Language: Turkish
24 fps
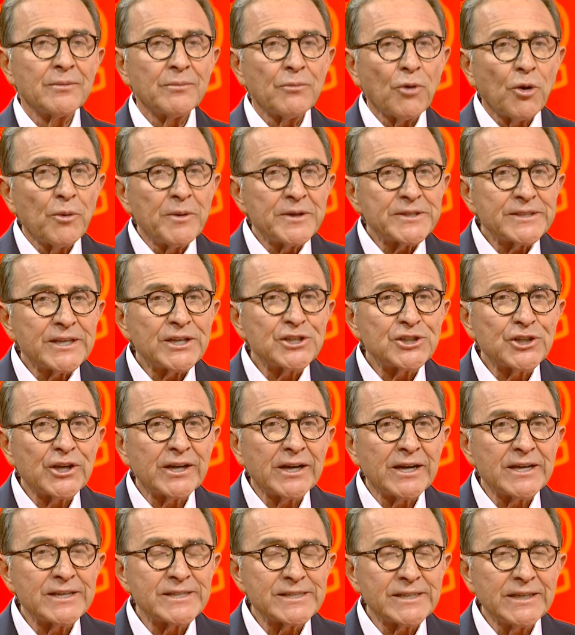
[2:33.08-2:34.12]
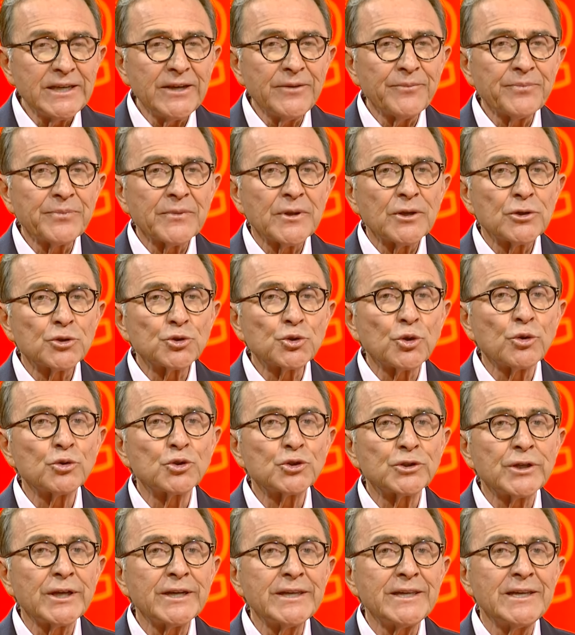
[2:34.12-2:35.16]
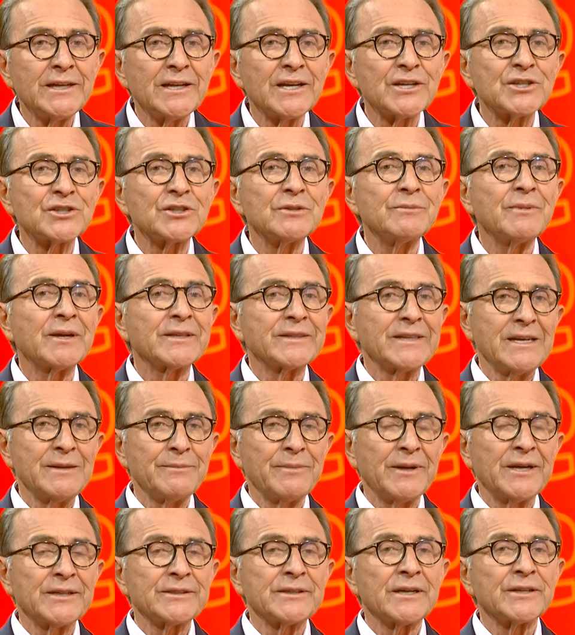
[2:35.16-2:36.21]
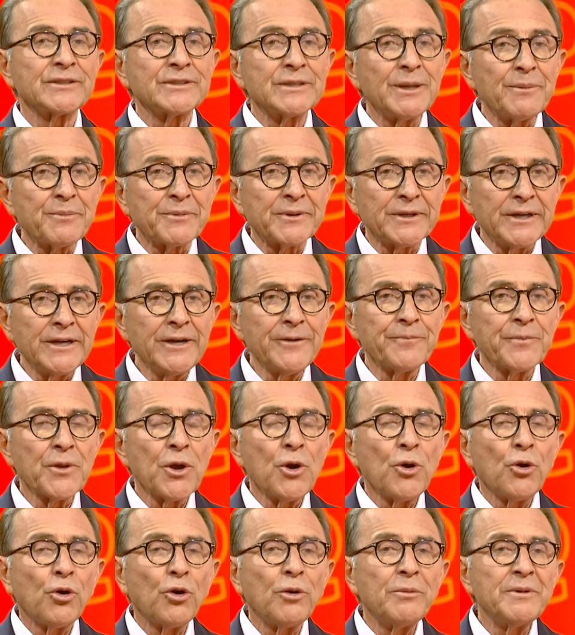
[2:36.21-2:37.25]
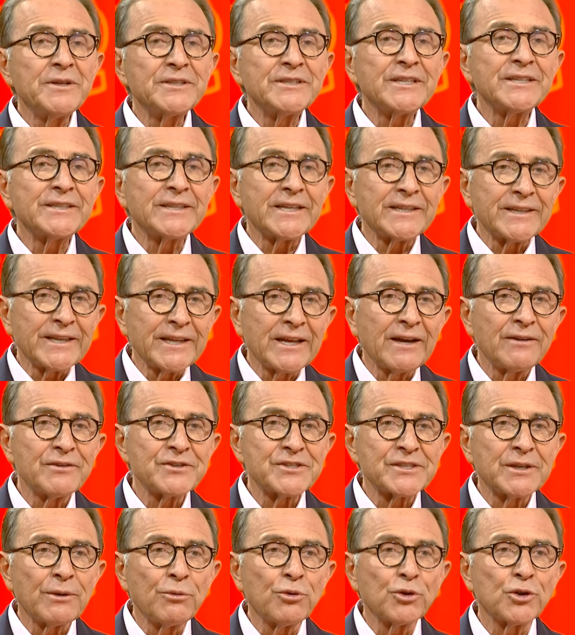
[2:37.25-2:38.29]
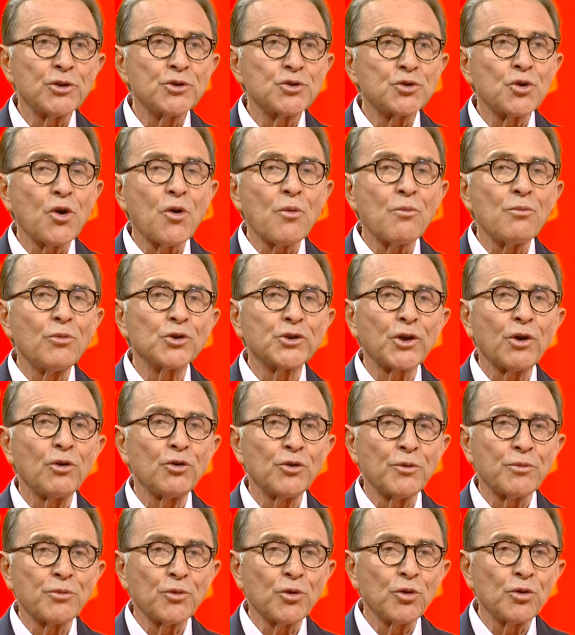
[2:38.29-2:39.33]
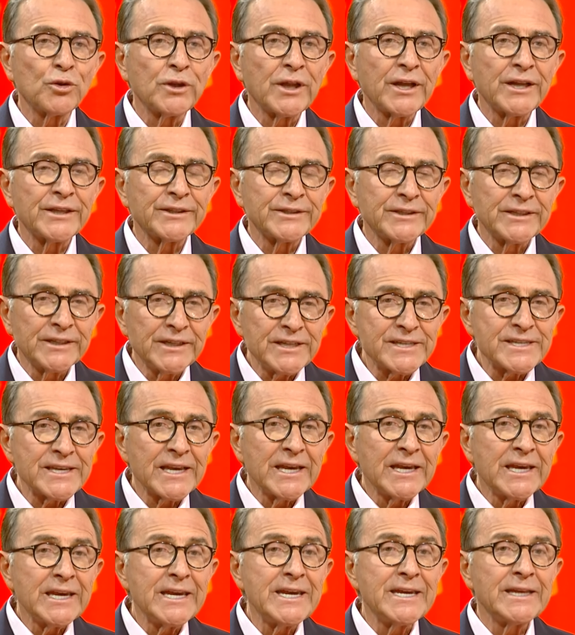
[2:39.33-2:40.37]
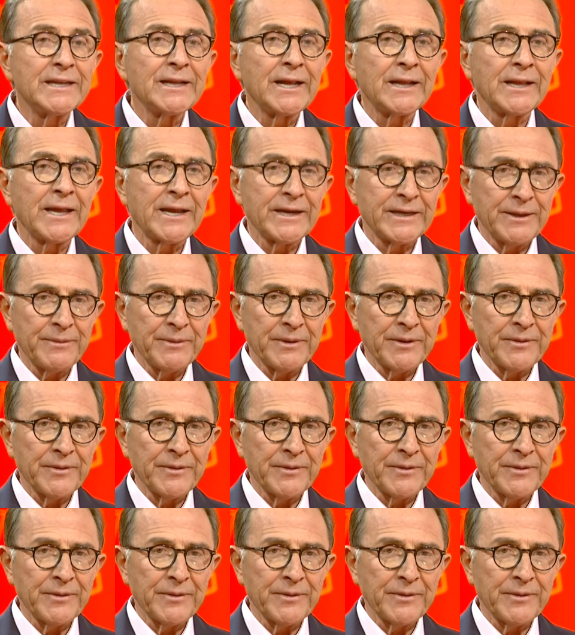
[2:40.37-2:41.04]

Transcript: Obezite cerrahisi sonuçları iyileştirmekten ibarettir. Tıpkı obezite tedavisinde bugün çok moda olup kullandığınız iğneler gibi.